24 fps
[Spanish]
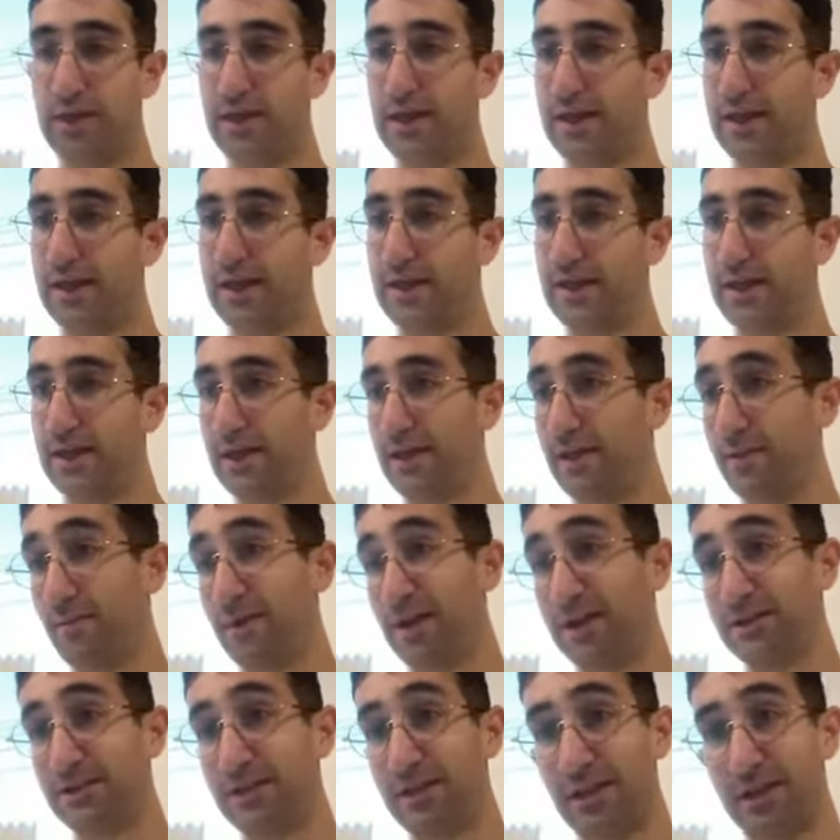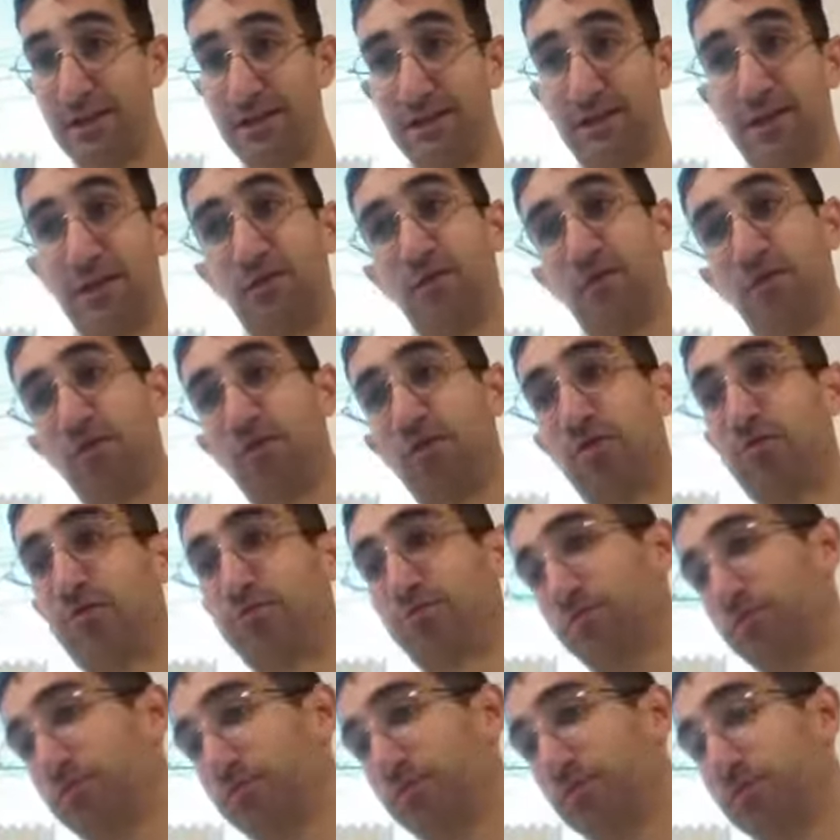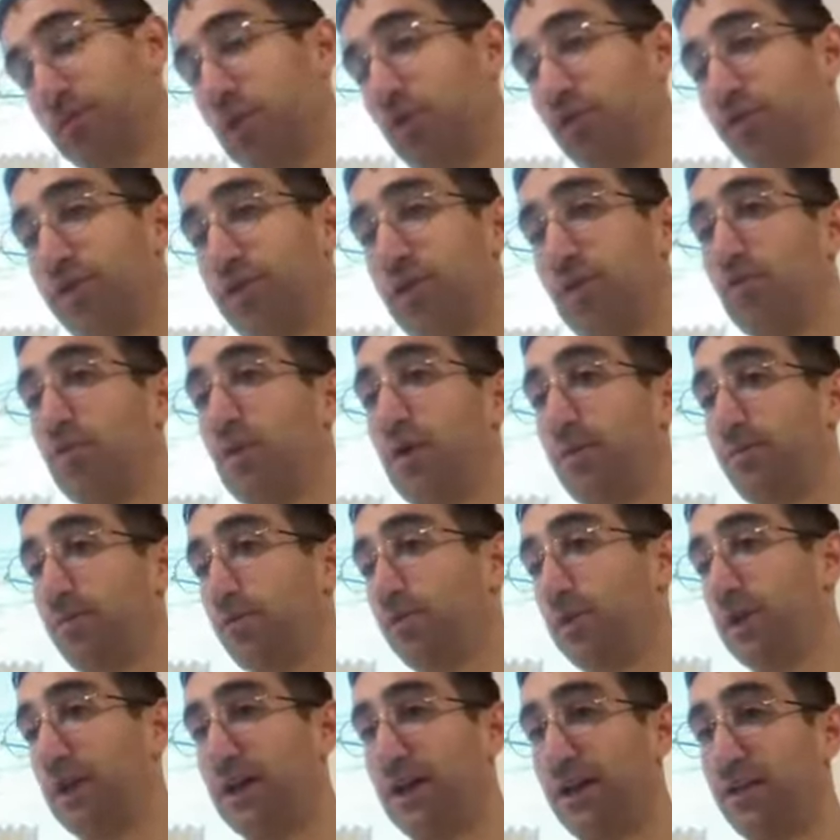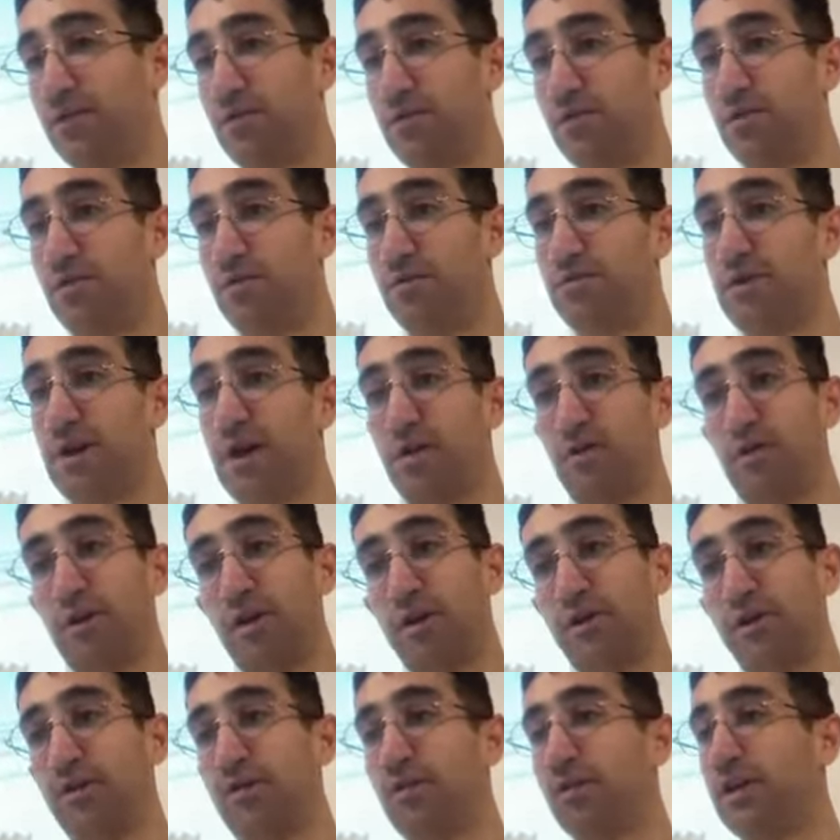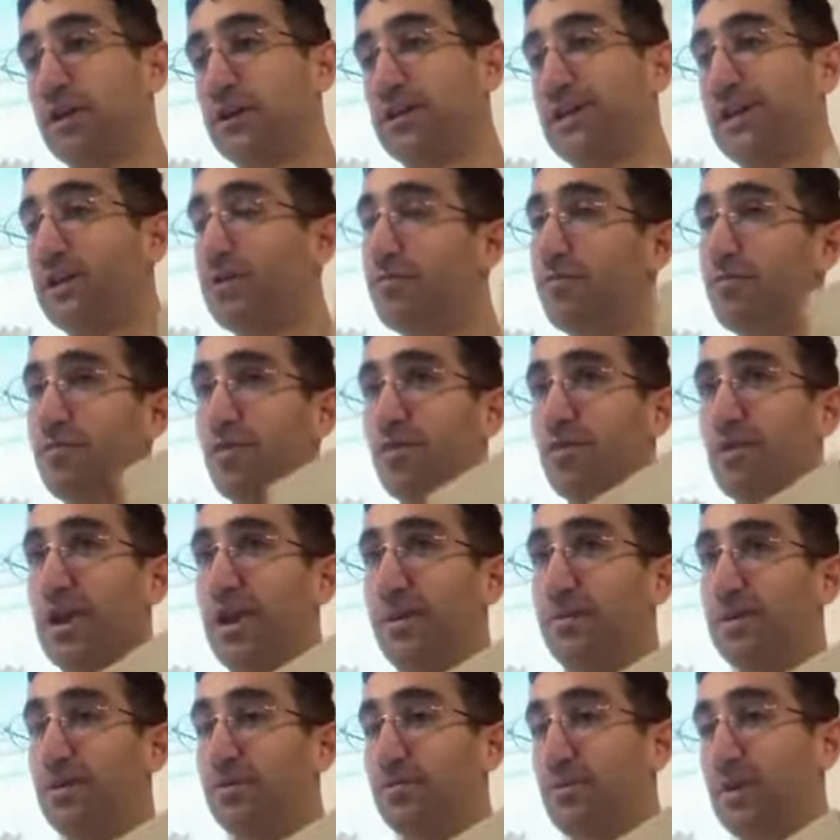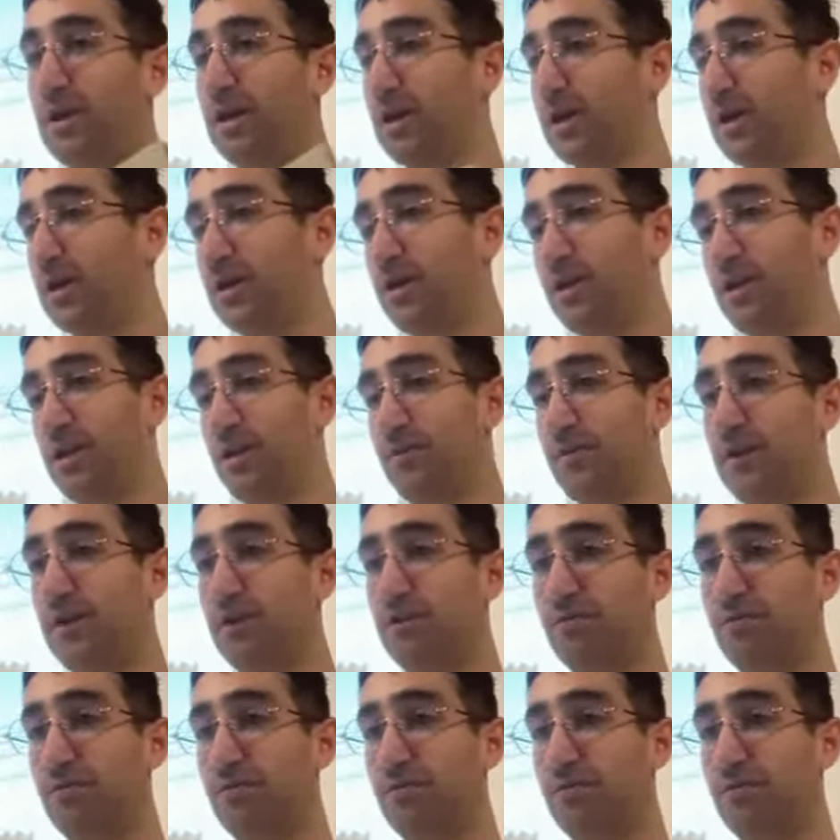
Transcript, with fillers: Eh, además de este, luego mm, continúa publicando una colección que sigue un poco la misma línea, ¿vale?